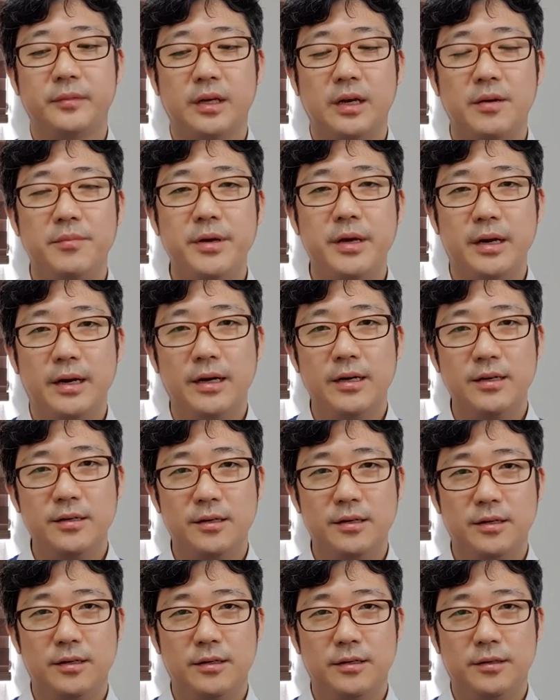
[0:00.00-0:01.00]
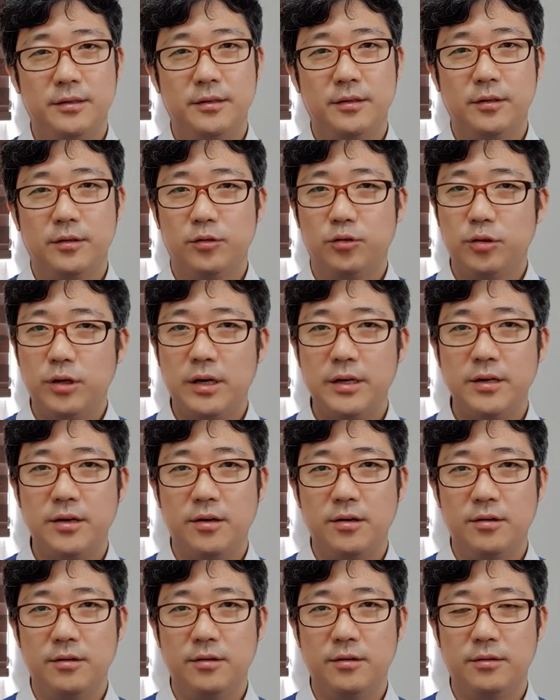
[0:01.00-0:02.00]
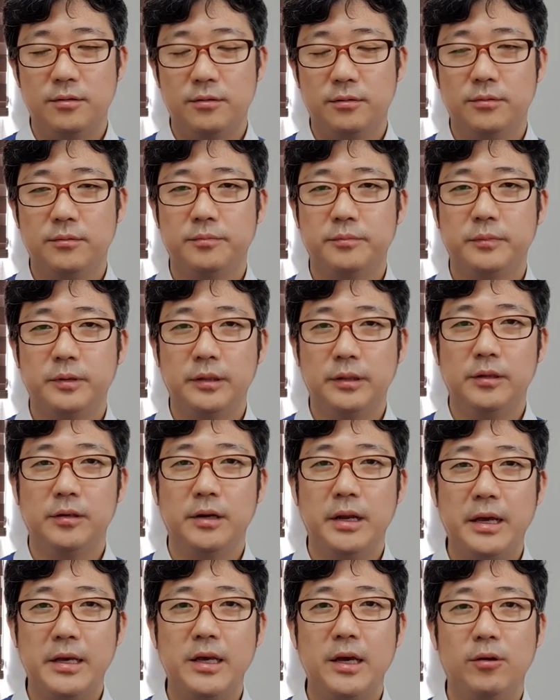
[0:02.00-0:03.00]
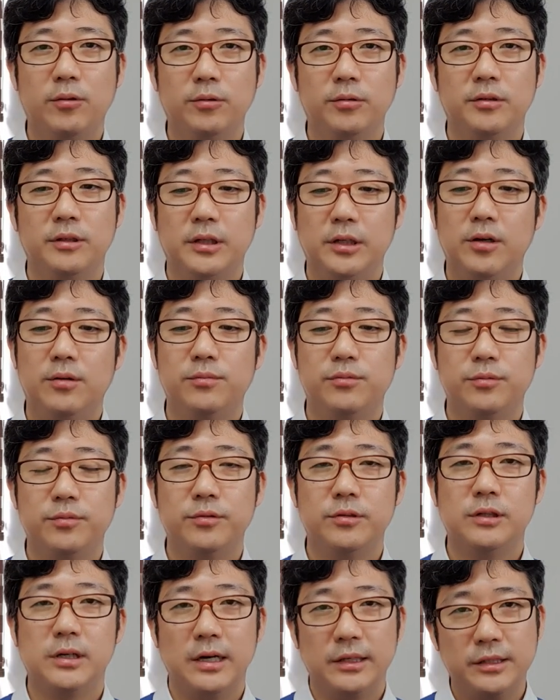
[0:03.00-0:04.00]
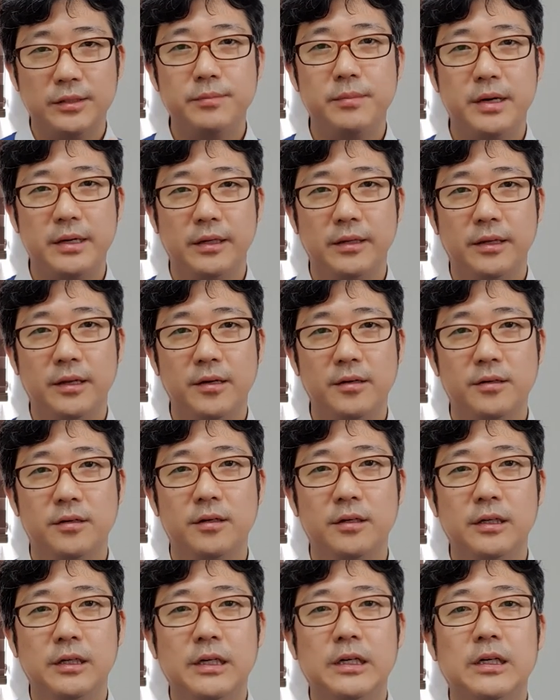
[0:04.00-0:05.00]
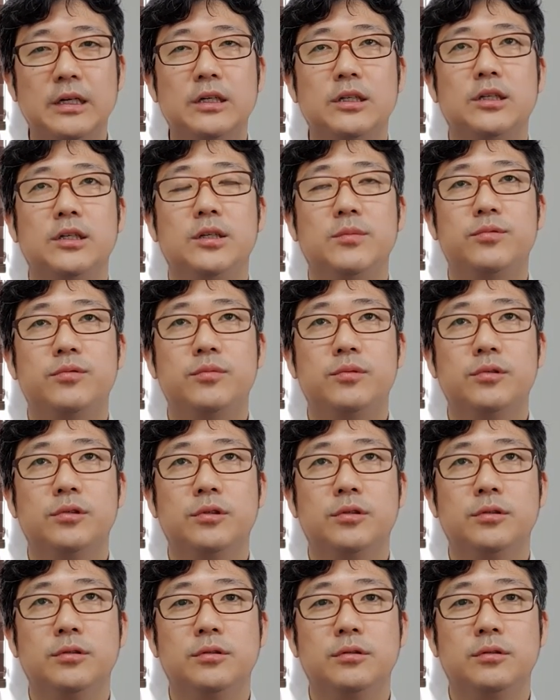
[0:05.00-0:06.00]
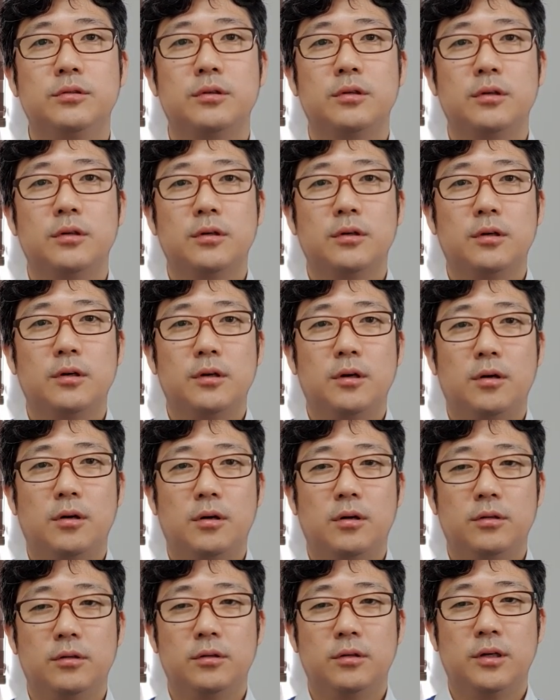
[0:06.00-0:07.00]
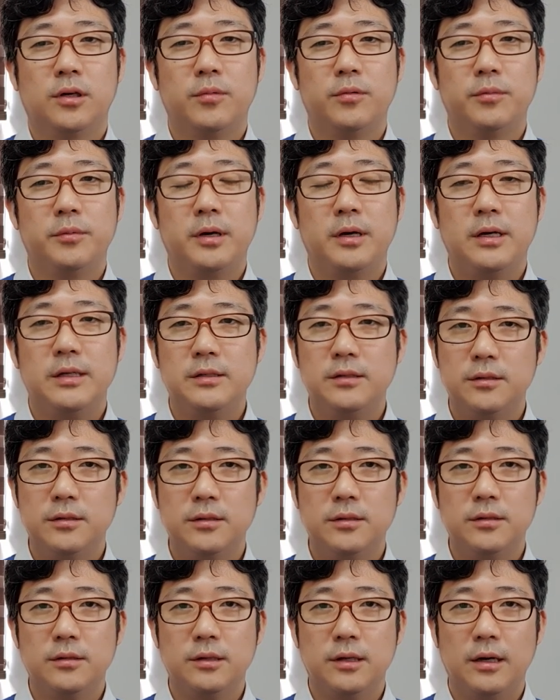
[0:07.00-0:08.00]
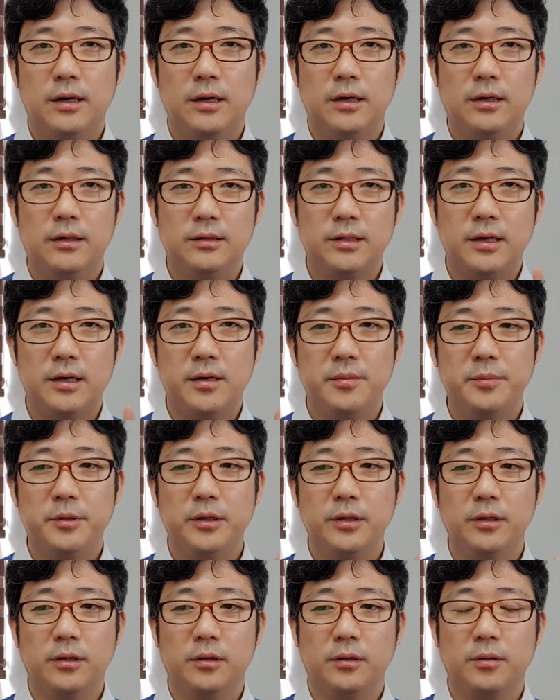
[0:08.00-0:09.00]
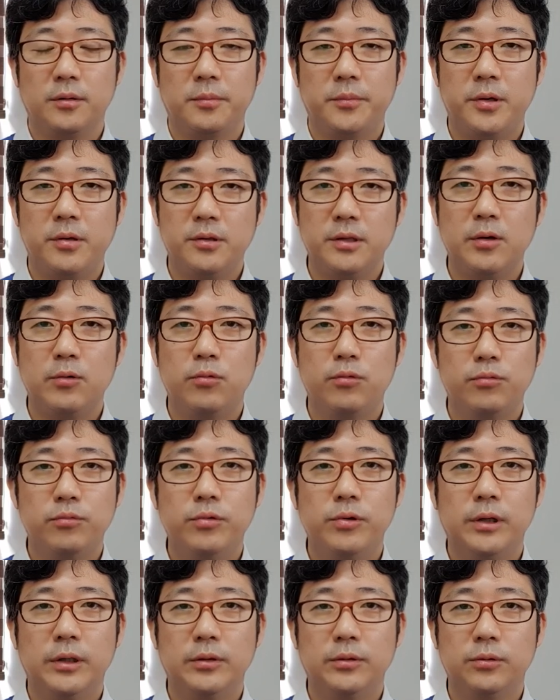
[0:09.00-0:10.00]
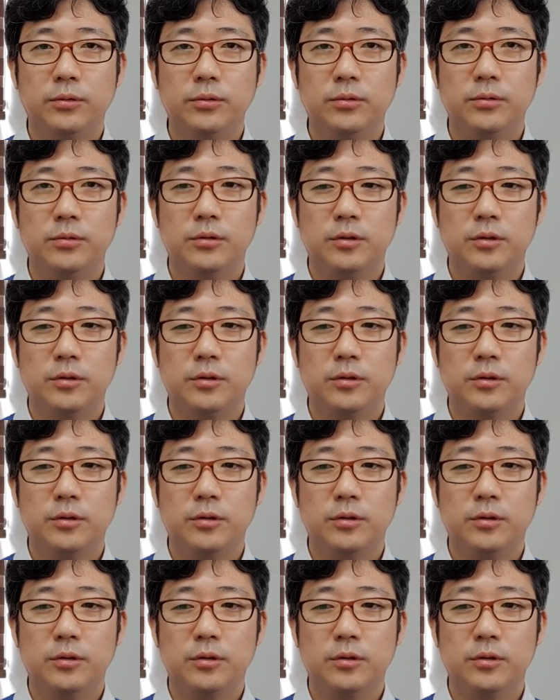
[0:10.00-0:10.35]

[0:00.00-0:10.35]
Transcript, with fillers: 카메라, 촬영, 레이아웃 이런 부분들 같은 말인데요 이 부분은 어떻게 보면 한 사람이 평생 공부해도